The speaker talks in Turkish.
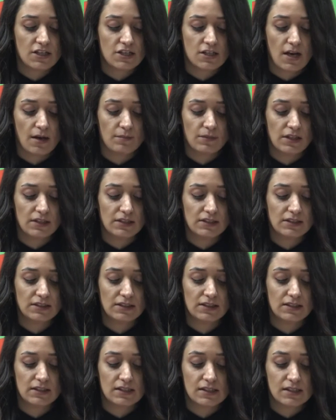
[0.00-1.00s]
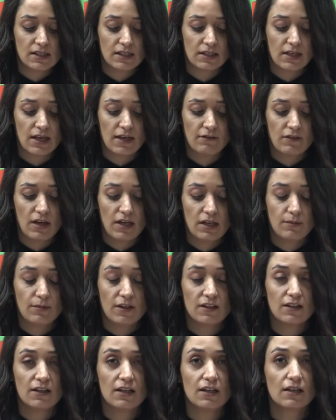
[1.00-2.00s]
işlemlerin titizlikle ve
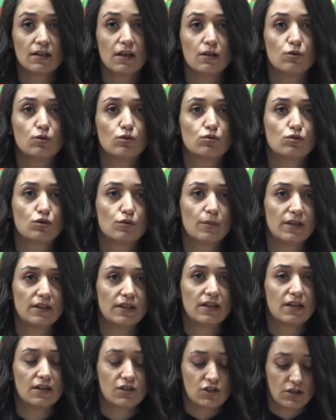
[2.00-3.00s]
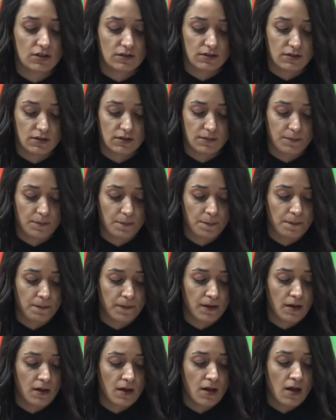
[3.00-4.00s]
ivedilikle yürütülmediği açıktır.
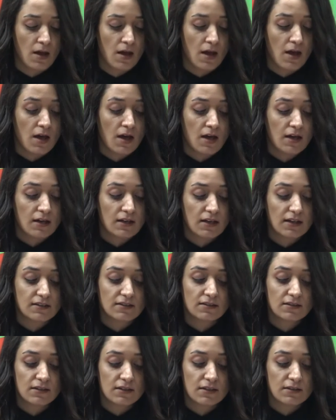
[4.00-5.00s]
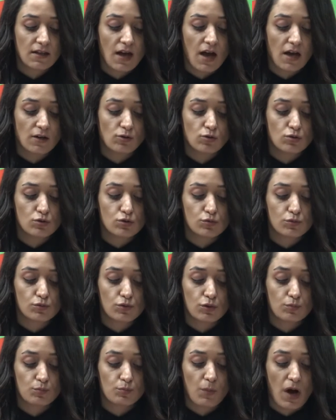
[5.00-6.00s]
Kadınların her gün
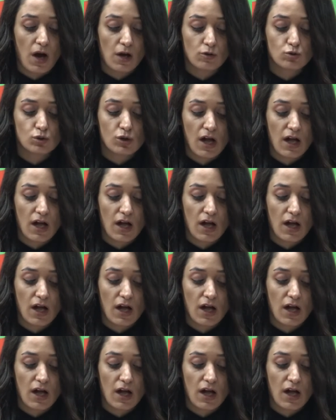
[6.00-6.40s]
maruz